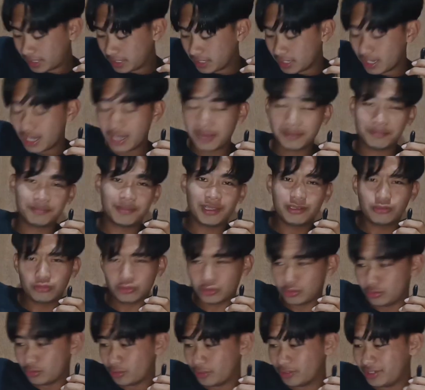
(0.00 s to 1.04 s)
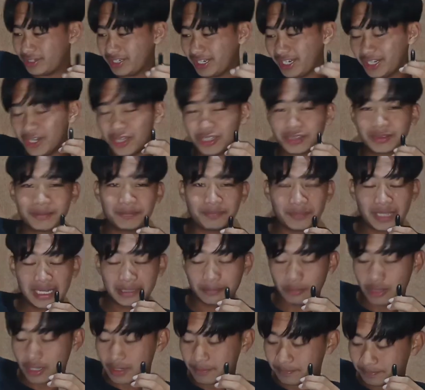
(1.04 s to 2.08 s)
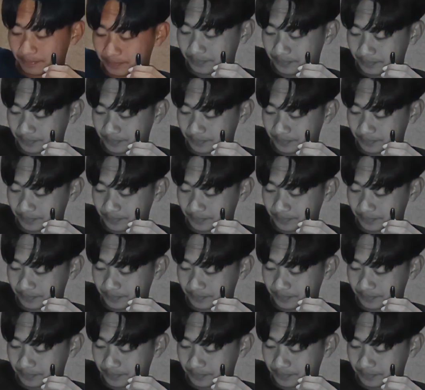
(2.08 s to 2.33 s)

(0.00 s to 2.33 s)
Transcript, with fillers: Ay, ah, anong sunod? Inot, hato na.